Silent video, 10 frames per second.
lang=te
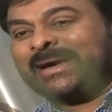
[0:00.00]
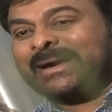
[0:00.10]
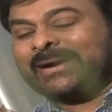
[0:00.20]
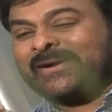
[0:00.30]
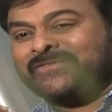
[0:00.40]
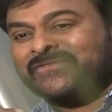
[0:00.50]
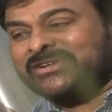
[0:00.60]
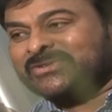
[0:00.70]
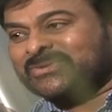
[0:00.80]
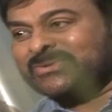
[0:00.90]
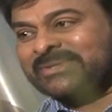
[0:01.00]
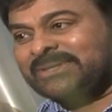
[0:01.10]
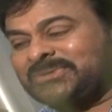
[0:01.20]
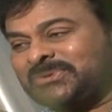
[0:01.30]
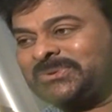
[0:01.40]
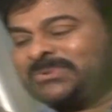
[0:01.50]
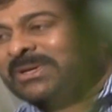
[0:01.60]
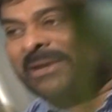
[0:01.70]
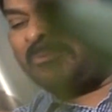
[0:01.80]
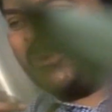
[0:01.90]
నా కంఫర్ట్స్ తెలుసు నా